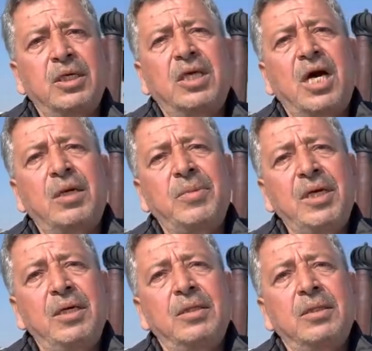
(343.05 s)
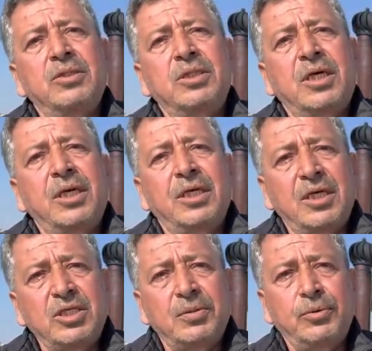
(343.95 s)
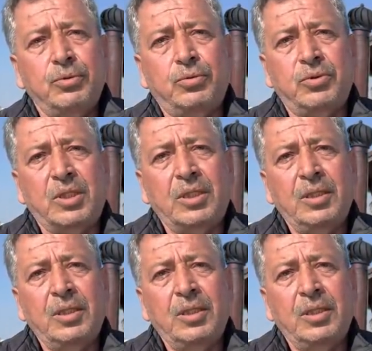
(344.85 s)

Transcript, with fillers: Gelme sıkarak yere çarpıyordu kuşlar.